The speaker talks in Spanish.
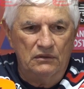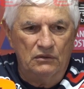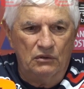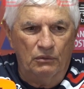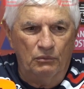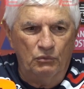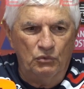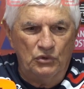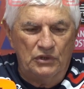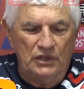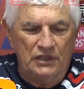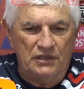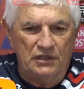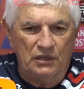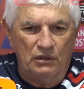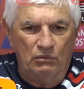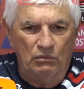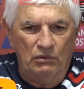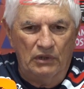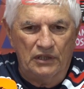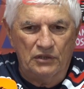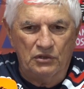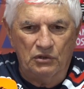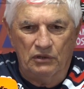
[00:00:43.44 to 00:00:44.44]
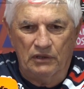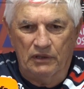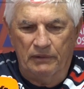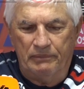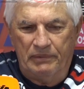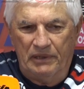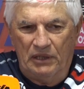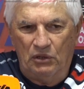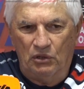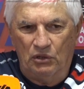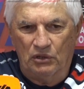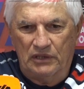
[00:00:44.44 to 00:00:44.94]
con mucha circulación de
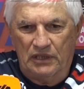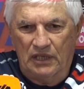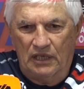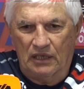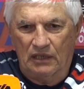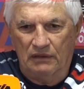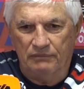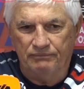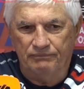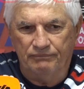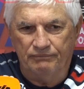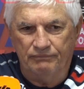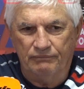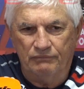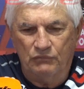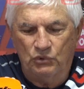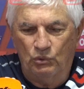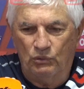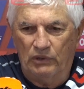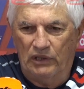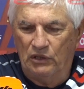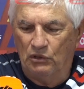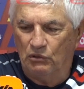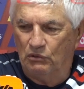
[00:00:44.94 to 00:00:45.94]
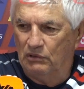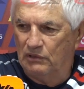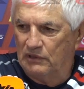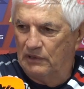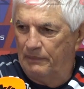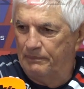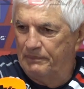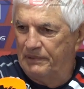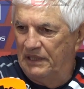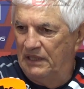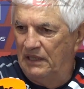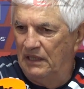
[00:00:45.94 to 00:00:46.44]
pelota, jugando con
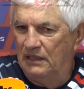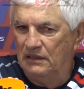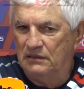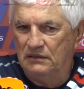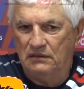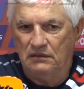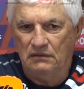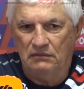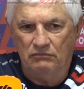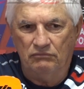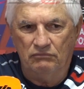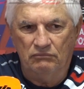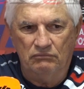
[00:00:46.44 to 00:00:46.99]
rapidez